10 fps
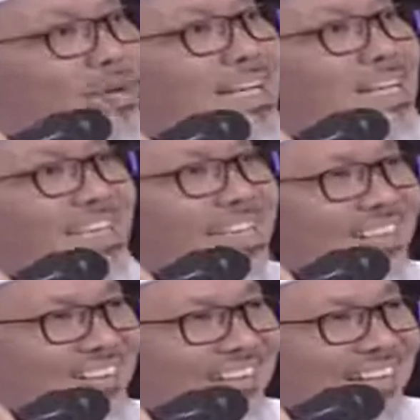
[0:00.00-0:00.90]
polisi
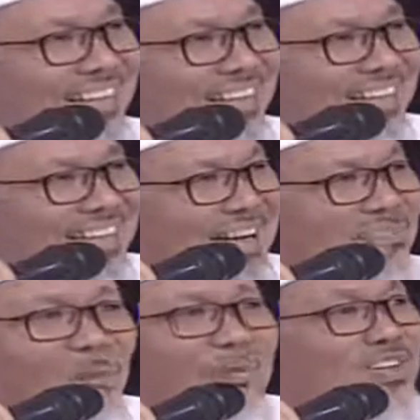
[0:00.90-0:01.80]
gitu. Nggak
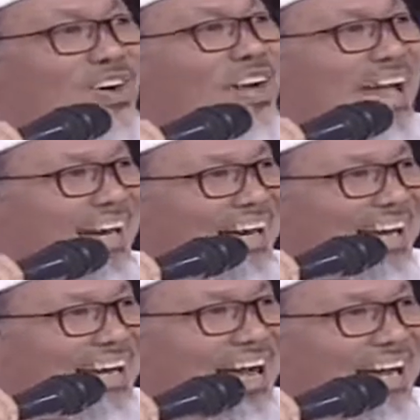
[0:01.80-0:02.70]
profesional,
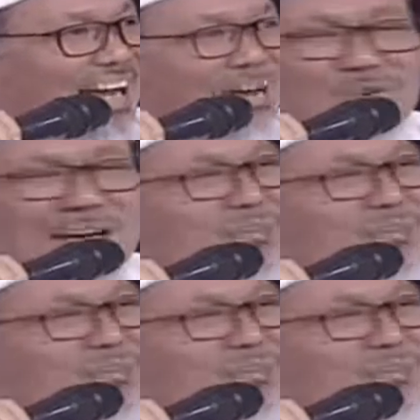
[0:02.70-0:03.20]
kayak kayak bukan